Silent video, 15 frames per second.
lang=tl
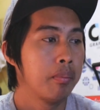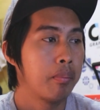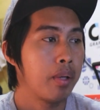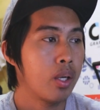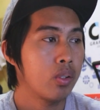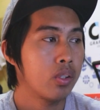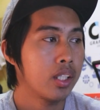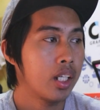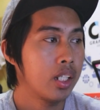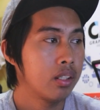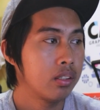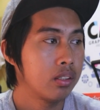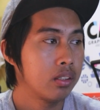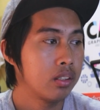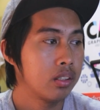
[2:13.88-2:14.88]
meron
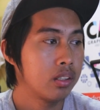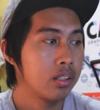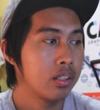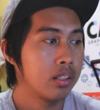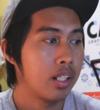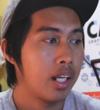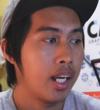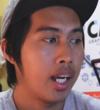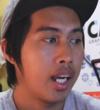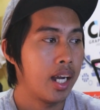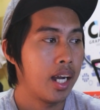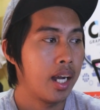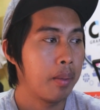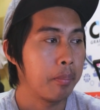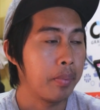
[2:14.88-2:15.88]
tayong
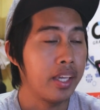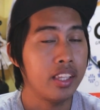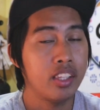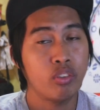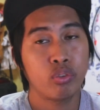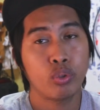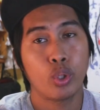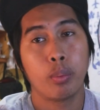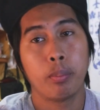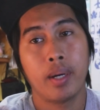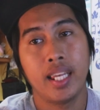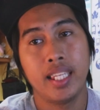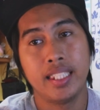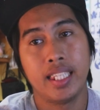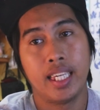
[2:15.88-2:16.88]
um, 84
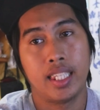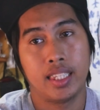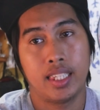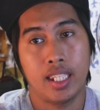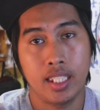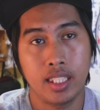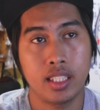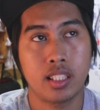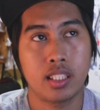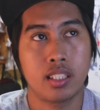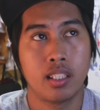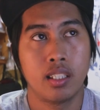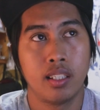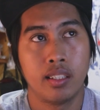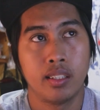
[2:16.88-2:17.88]
valid
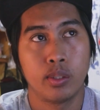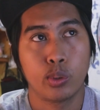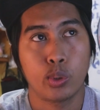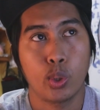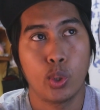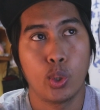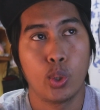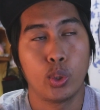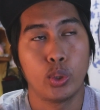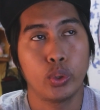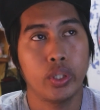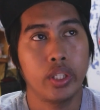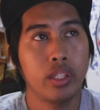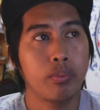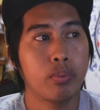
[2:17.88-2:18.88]
entries. So,
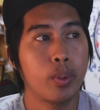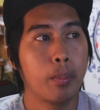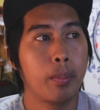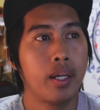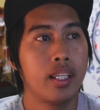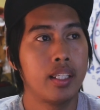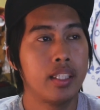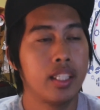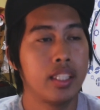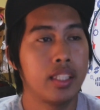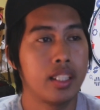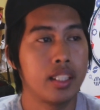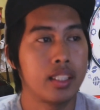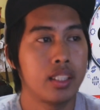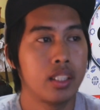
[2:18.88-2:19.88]
yung 84 valid
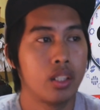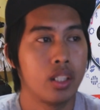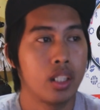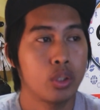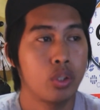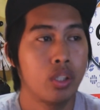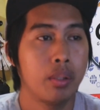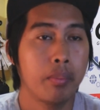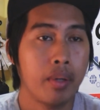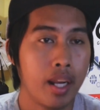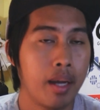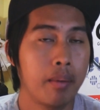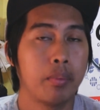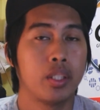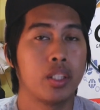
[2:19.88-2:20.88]
entries din, actually
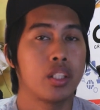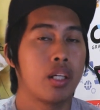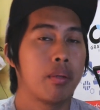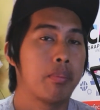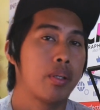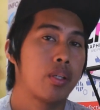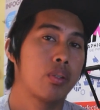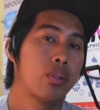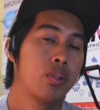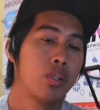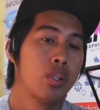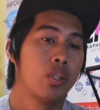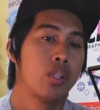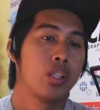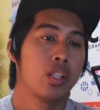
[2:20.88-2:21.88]
marami na siya. Pero,
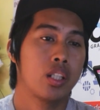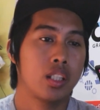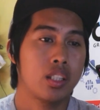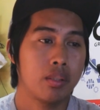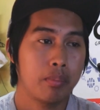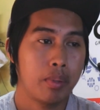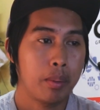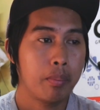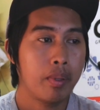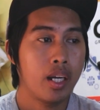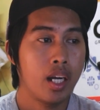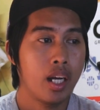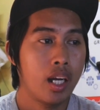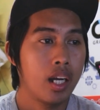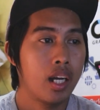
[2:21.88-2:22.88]
kasi may
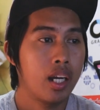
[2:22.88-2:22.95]
mga